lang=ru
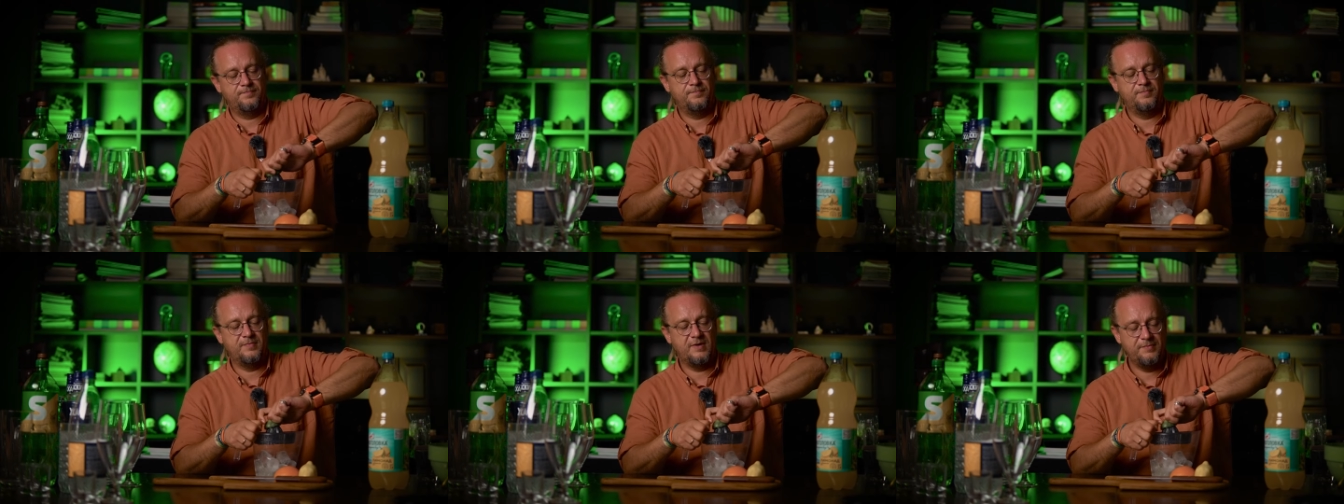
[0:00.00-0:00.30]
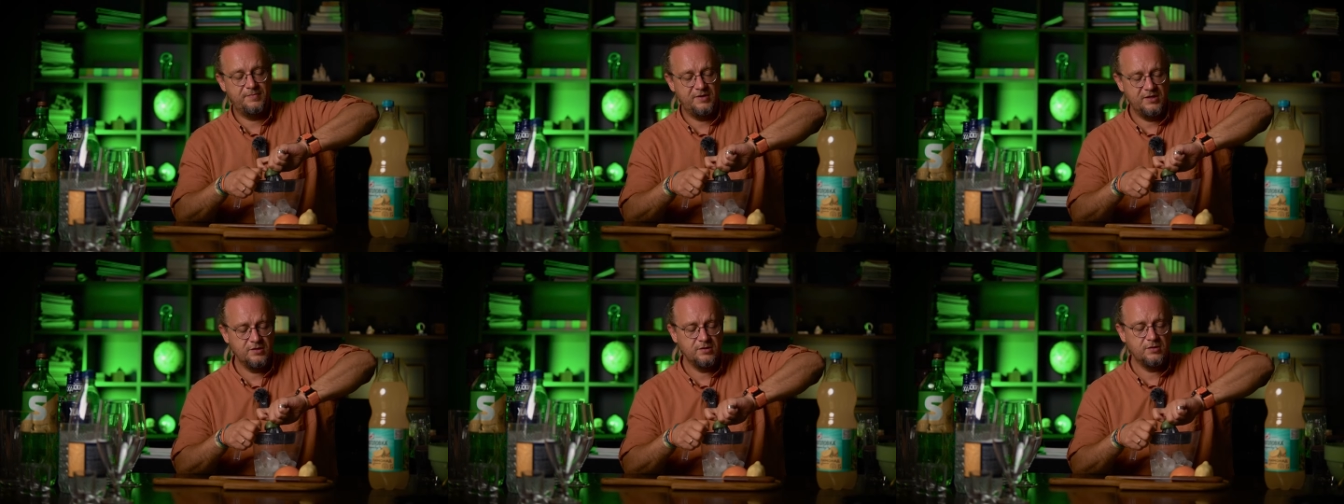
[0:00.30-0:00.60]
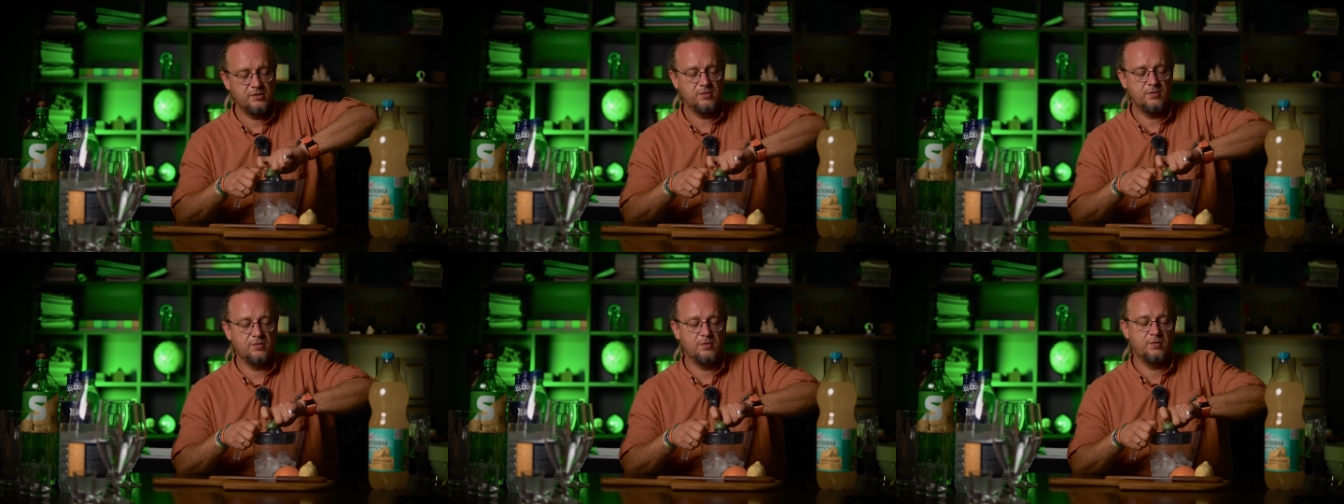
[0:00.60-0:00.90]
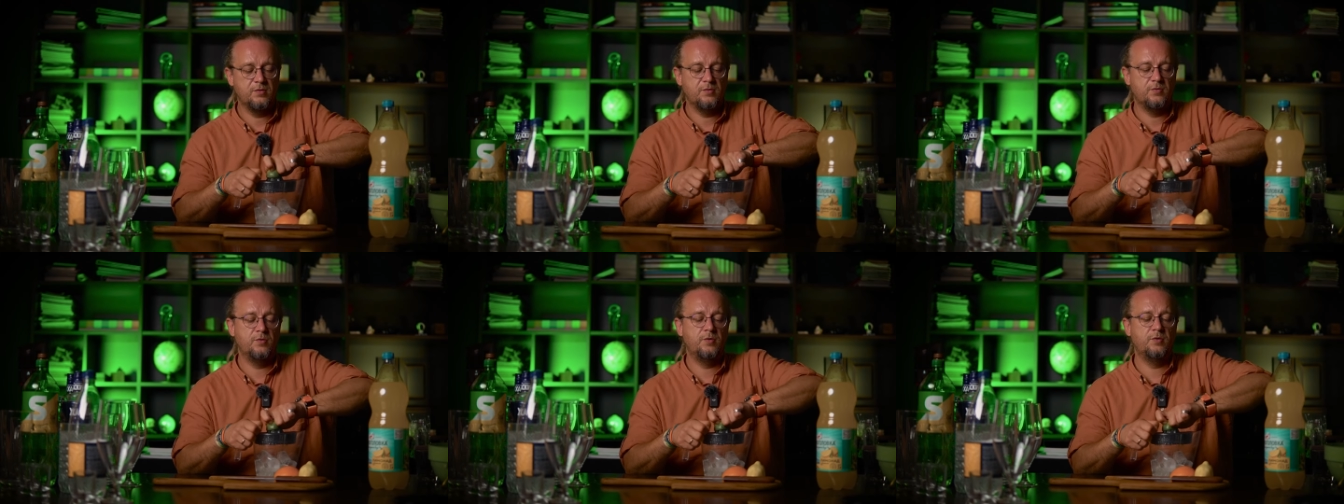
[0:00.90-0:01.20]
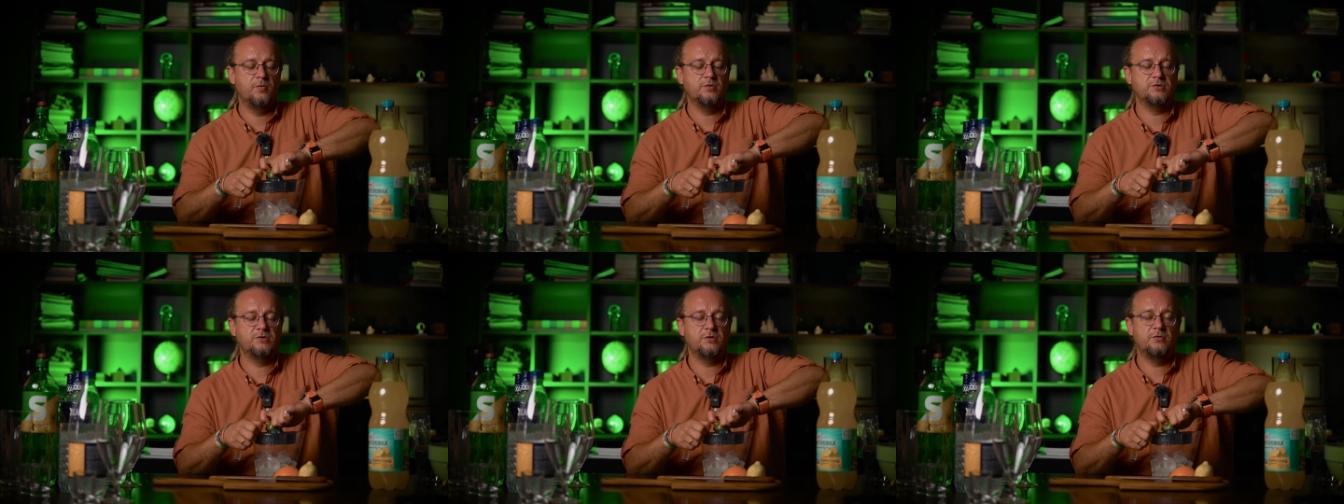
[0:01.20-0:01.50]
момент у
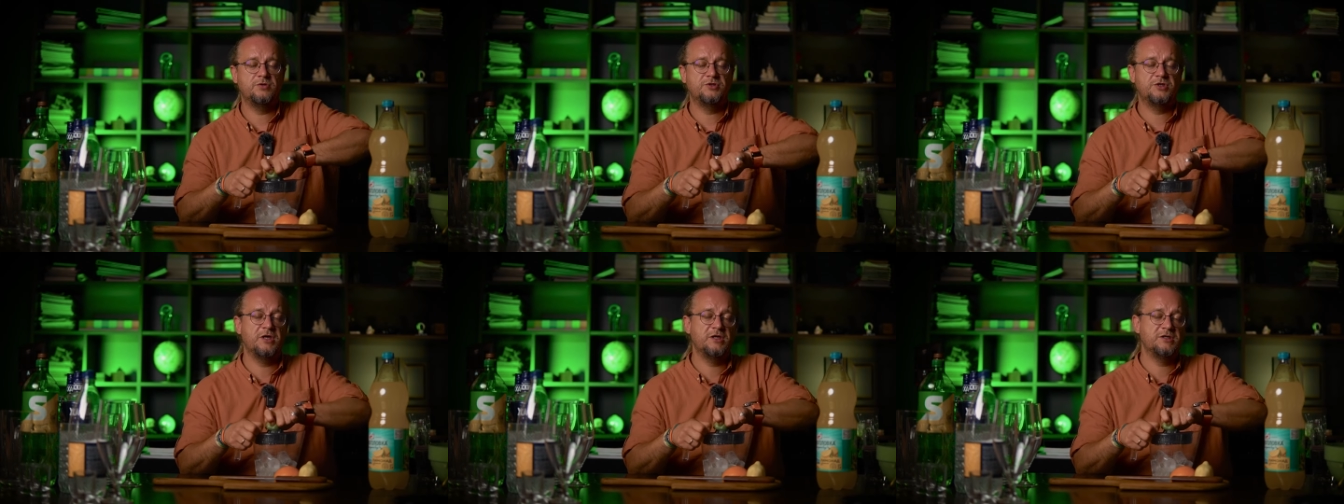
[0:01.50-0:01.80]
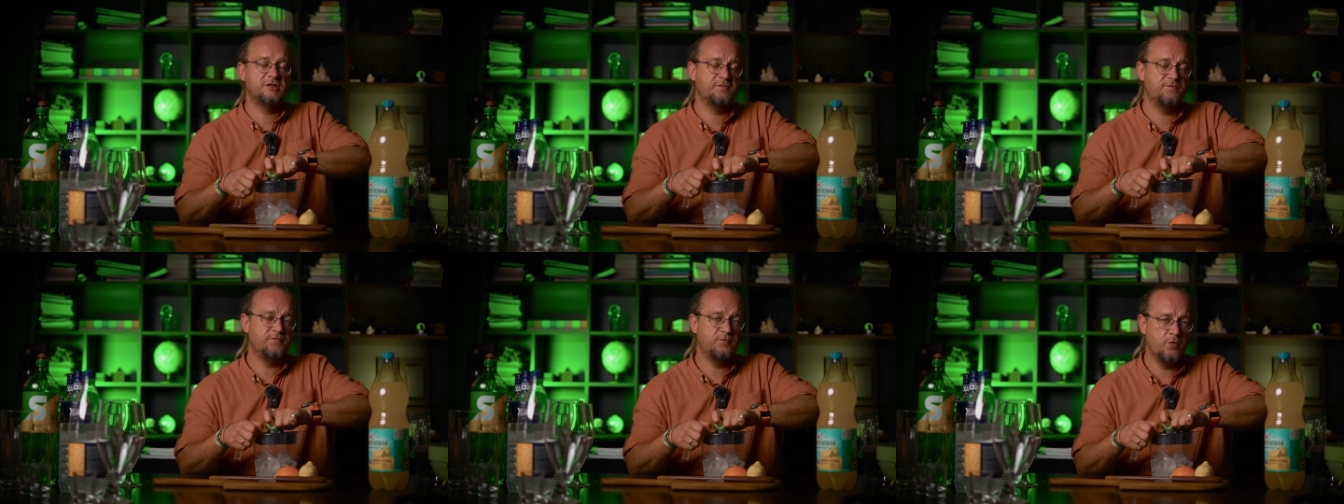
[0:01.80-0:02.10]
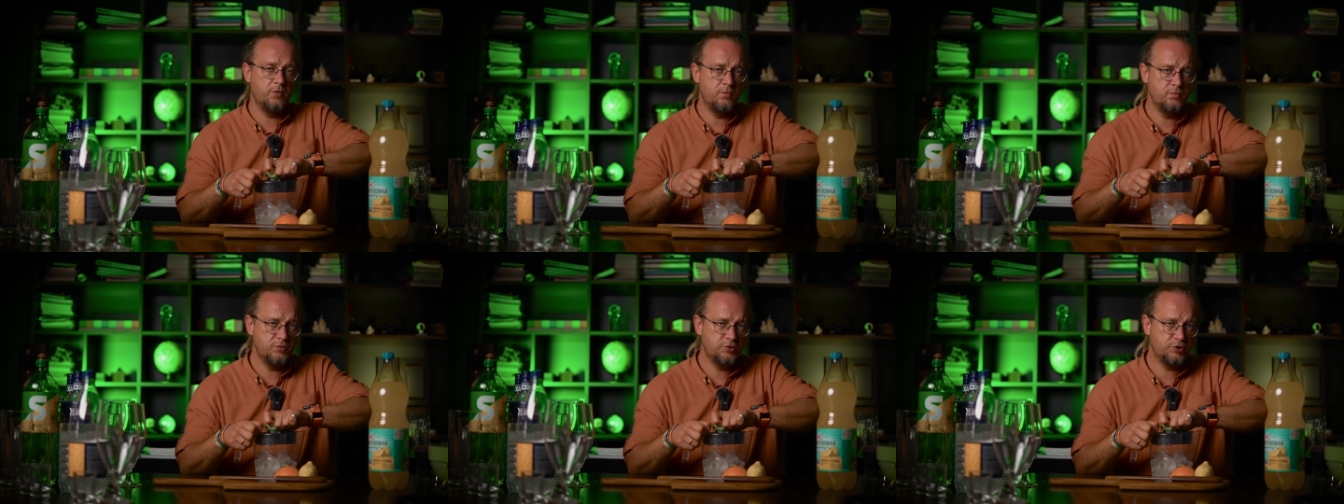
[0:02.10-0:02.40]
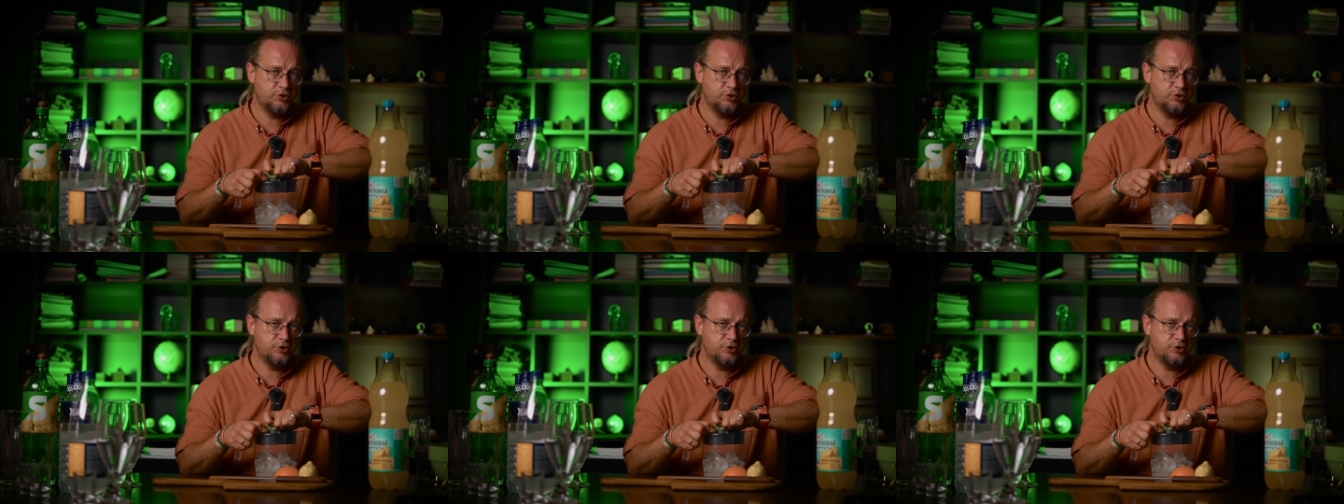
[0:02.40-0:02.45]
него заключается в том,